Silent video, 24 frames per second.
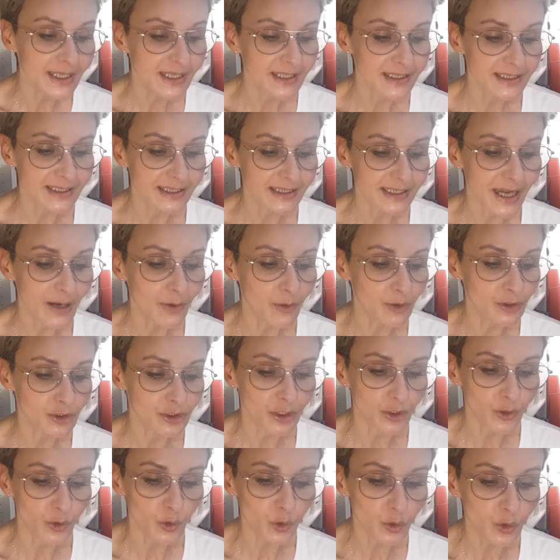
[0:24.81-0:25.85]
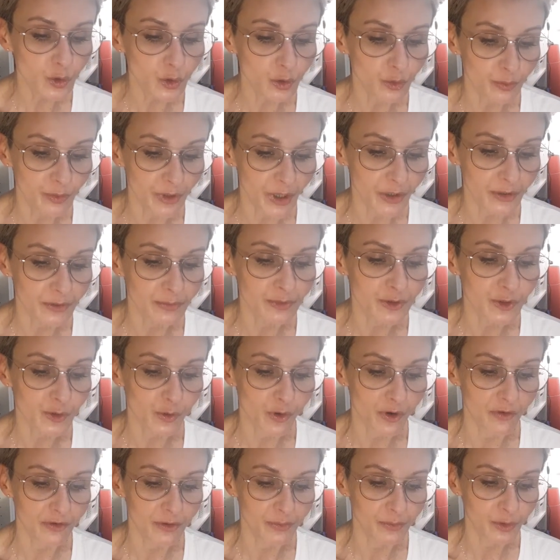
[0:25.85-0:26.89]
stało się ulubionym
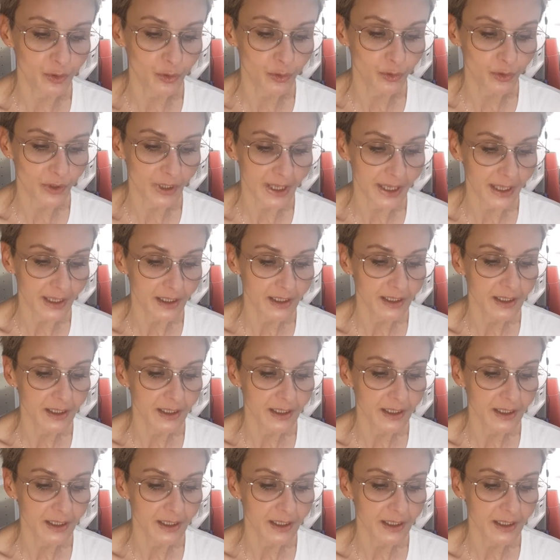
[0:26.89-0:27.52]
słowem Julka,